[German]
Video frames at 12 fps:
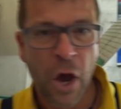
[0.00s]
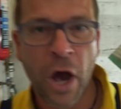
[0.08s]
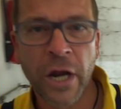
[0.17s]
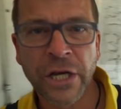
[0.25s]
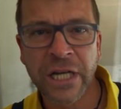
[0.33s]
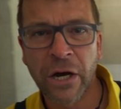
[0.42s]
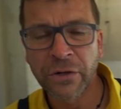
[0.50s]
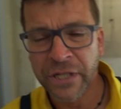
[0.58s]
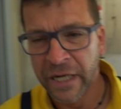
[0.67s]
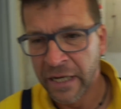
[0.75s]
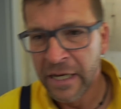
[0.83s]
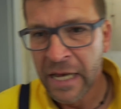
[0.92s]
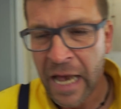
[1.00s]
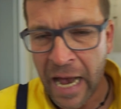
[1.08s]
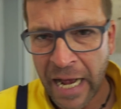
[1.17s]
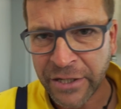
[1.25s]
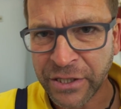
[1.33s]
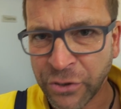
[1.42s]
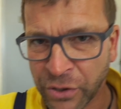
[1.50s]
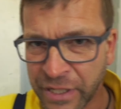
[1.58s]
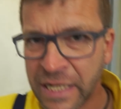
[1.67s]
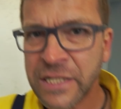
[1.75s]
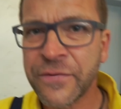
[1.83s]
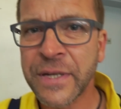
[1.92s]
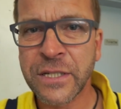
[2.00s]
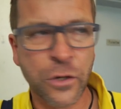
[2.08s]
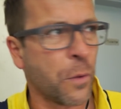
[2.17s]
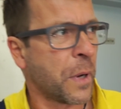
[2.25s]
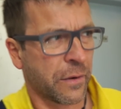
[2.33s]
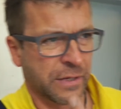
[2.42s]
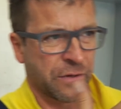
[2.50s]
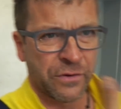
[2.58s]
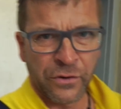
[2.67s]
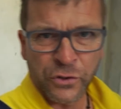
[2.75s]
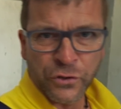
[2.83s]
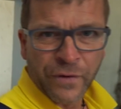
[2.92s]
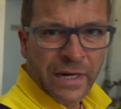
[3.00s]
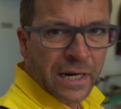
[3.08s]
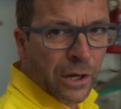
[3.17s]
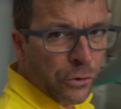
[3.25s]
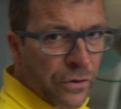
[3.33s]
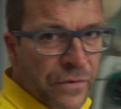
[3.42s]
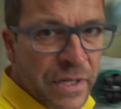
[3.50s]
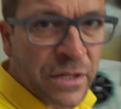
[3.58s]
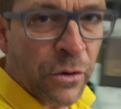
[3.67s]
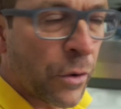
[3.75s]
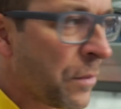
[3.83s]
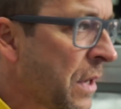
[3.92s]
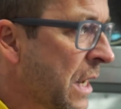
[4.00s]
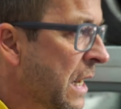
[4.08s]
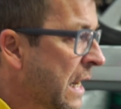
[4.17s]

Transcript: Höllisch laut hier. Also das Kondenswasser, nochmal, da ist ein Schwein laut gewesen da oben.